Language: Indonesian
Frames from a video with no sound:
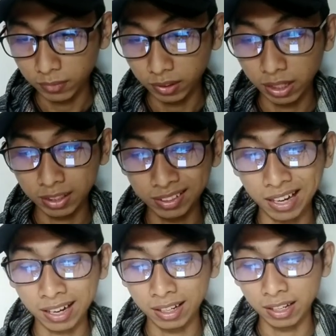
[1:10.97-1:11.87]
Nah,
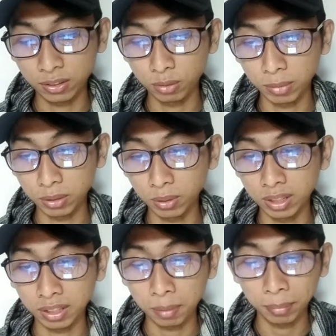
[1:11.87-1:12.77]
akan langsung masuk
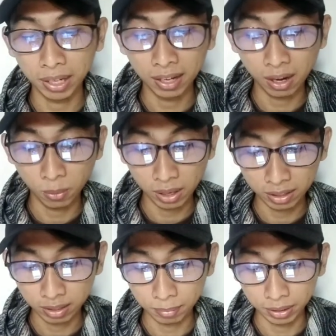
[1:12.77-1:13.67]
ke tampilan awal
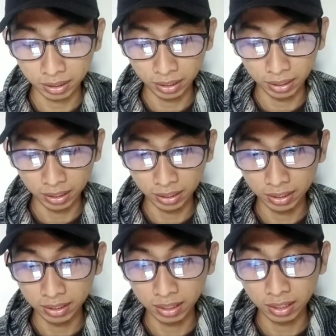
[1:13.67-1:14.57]
seperti ini.
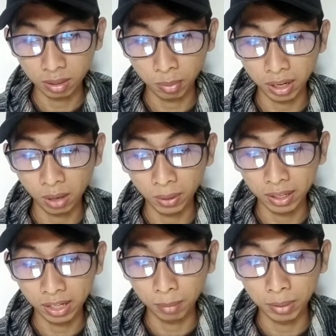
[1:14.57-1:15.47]
Ini adalah tampilan awal
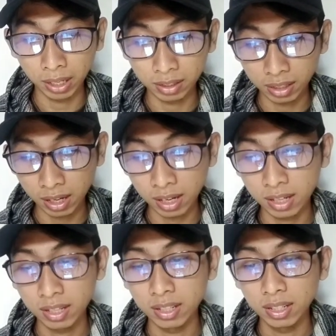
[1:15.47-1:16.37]
dari aplikasinya.
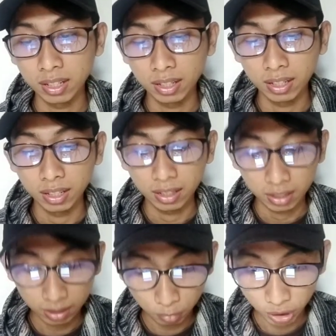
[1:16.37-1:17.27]

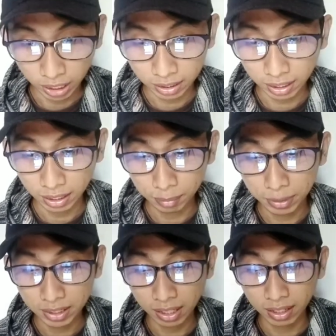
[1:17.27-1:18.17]
Kemudian kalian
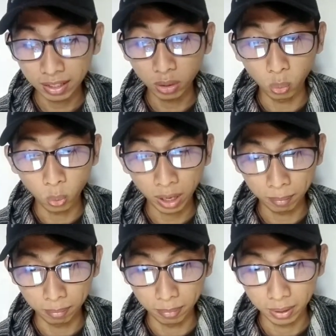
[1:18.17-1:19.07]
bisa klik web.
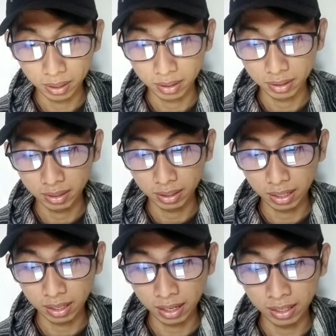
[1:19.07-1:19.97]

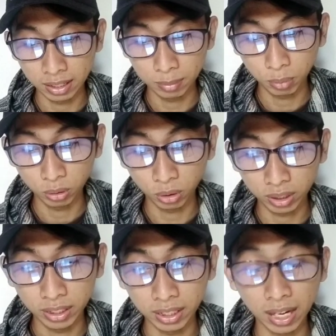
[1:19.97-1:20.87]
Ada di pojok
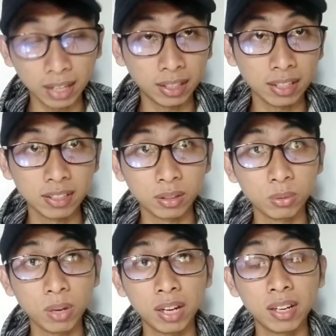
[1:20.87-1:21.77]
kiri atas itu
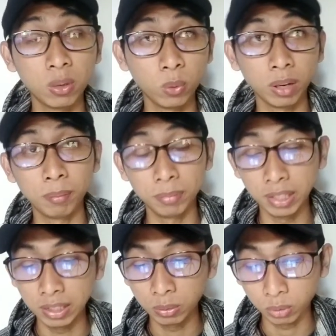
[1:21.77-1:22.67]
ada web.
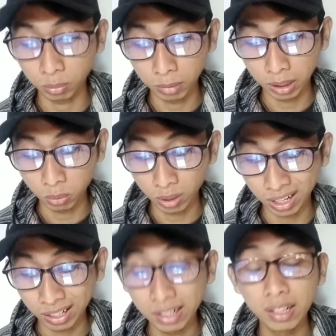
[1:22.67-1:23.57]
Jadi untuk
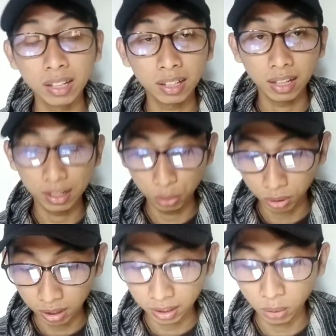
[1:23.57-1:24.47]
melakukan
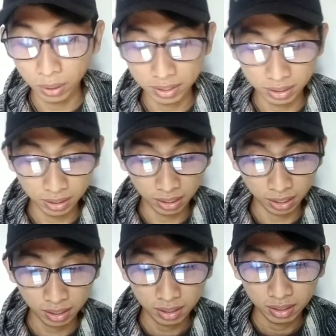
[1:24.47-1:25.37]
kelanjutan
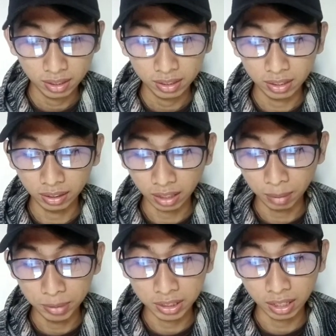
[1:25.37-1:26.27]
KYC-nya, kita
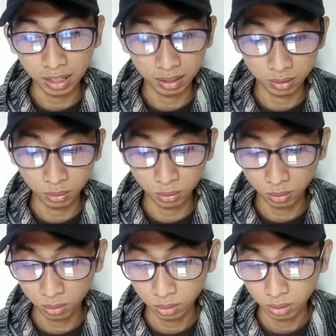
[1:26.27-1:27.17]
bisa
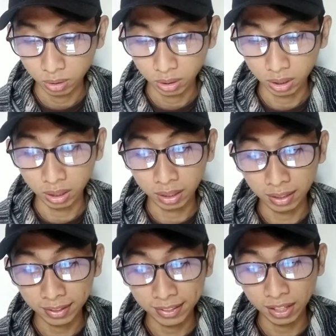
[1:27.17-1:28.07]
langsung uh,
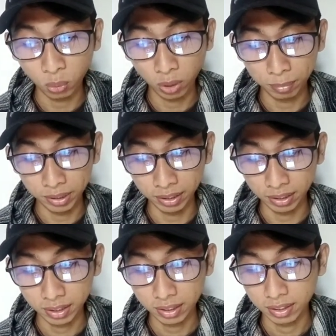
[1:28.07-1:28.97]
klik yang web ini